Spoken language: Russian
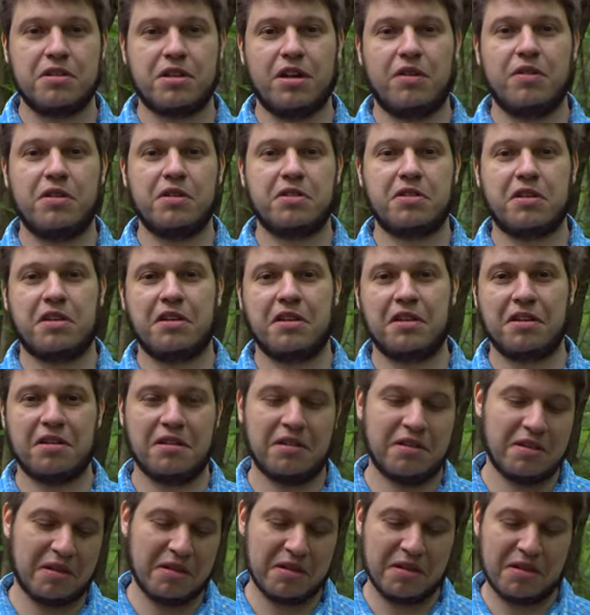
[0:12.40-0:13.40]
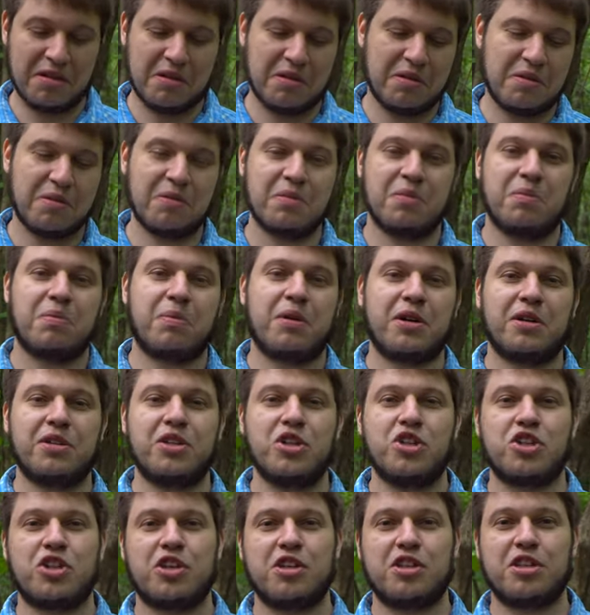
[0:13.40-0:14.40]
советские
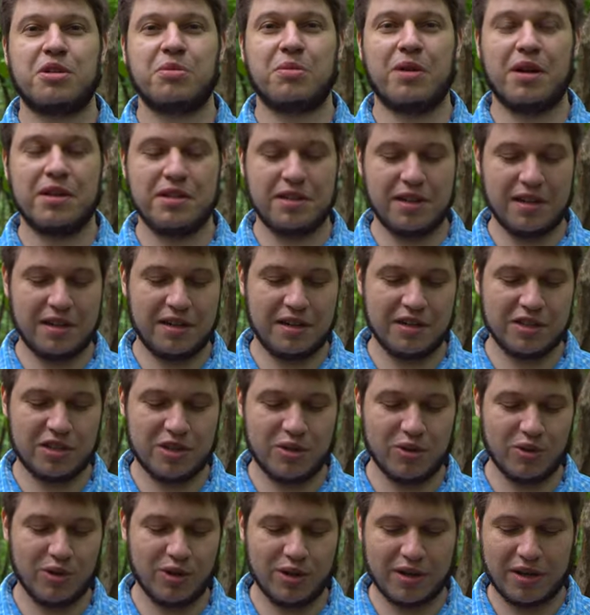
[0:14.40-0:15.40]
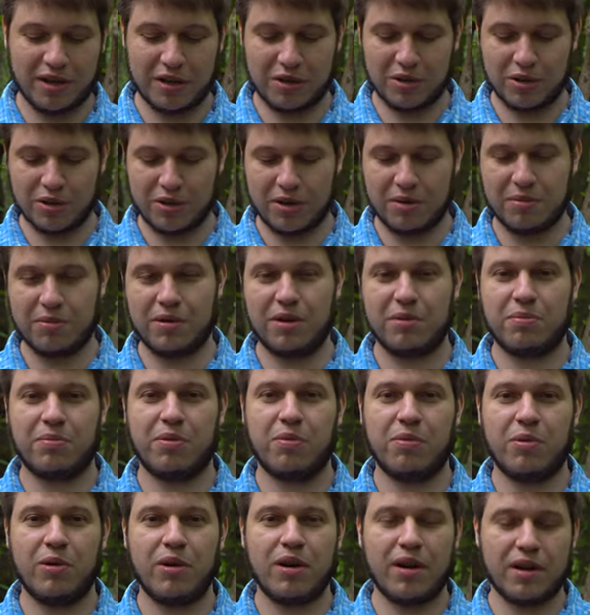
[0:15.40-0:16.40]
практически самодельные стулья, которые были
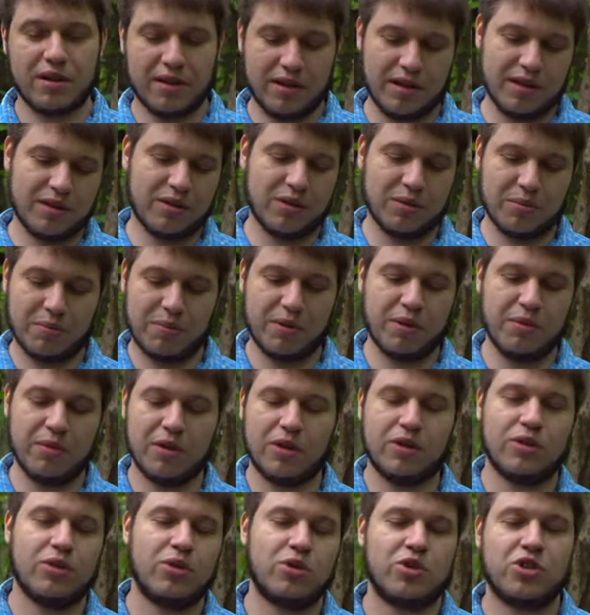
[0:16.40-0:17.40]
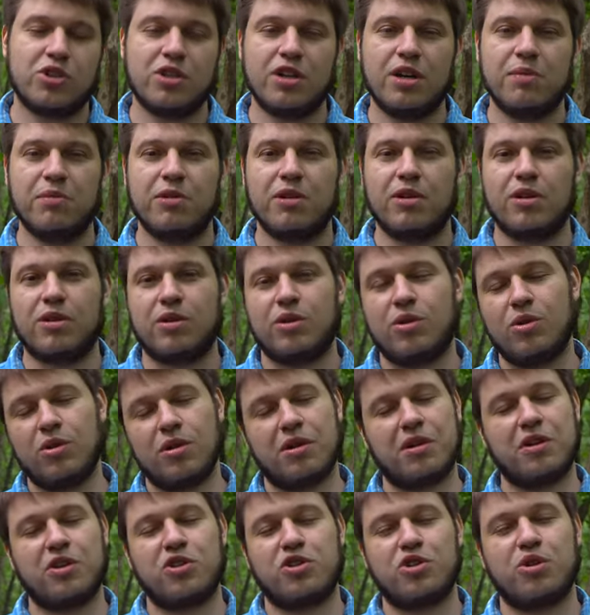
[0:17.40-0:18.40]
популярны, это примерно то же самое,
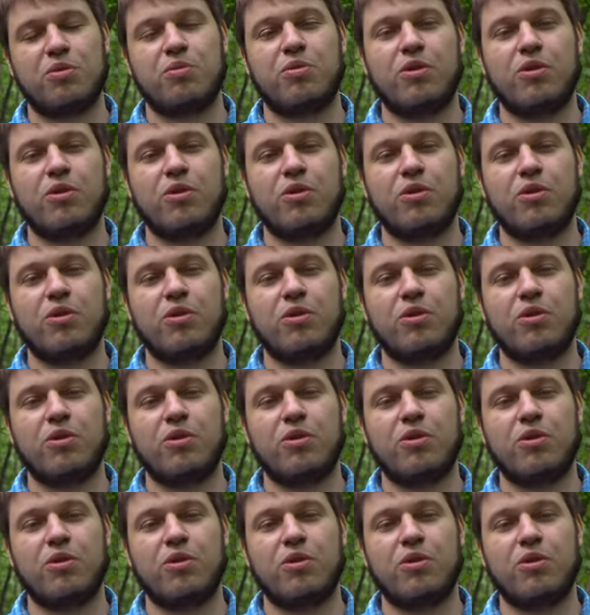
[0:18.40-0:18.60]
только еще